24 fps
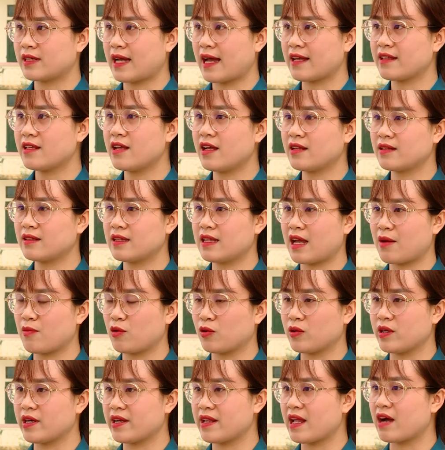cá nhân là
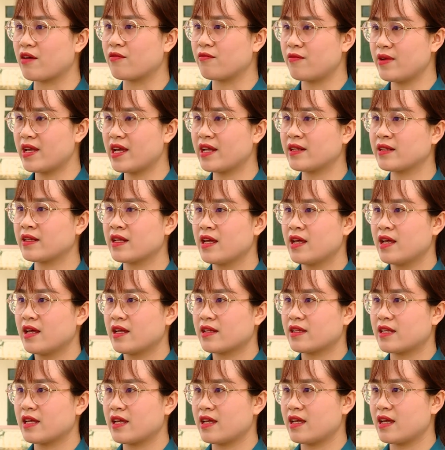một người đảng viên
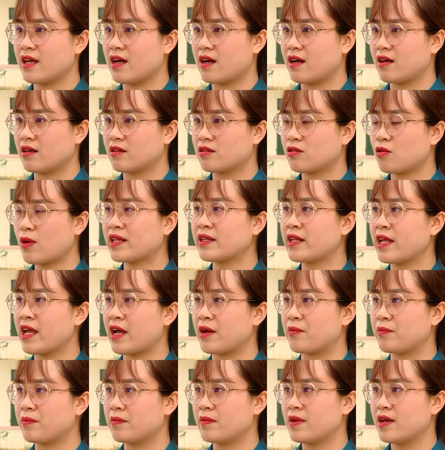thì ờ, quan
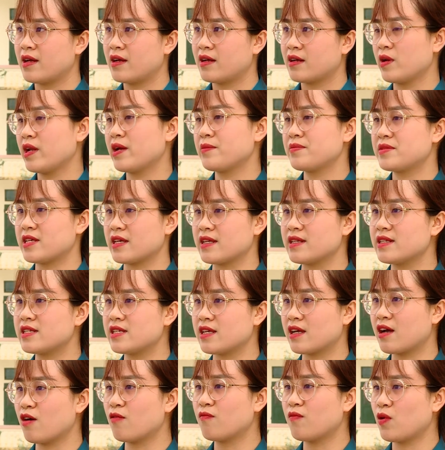điểm Liêm chính
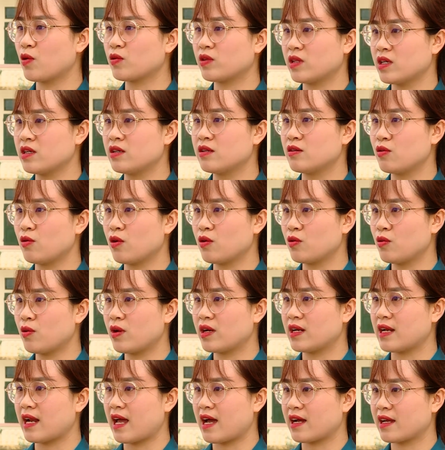trí công vô tư luôn
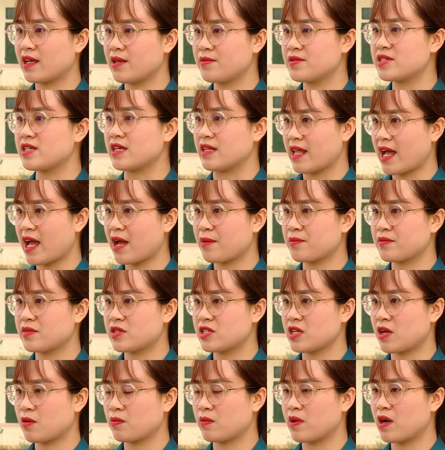luôn là kim chỉ nam
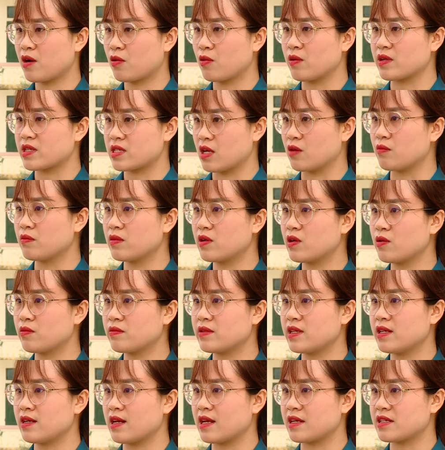trong ờ, cuộc sống
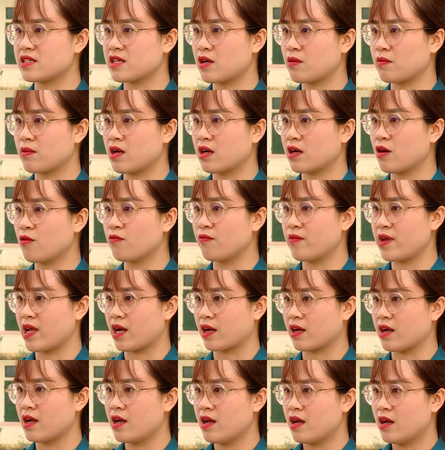cũng như là trong ờ, công
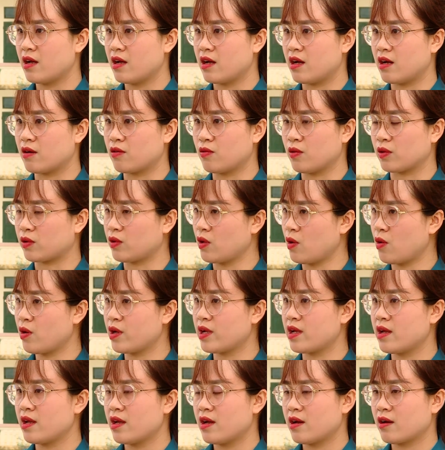việc ờ, của
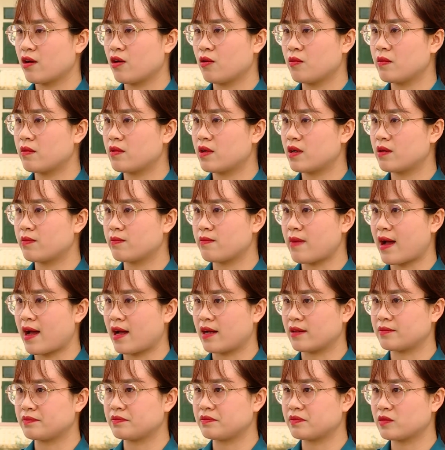tôi cũng
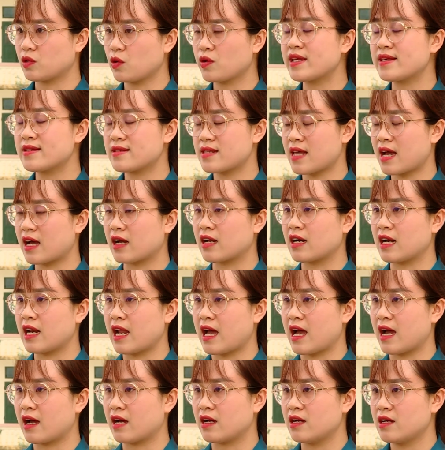mà tôi nghĩ rằng
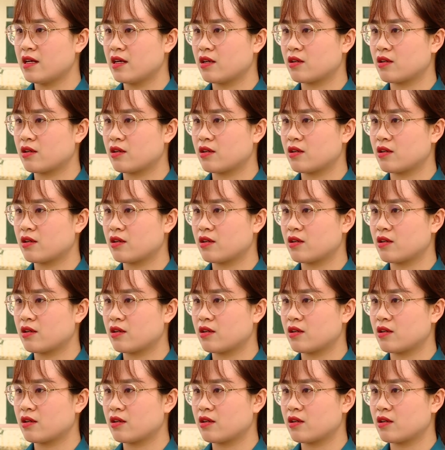là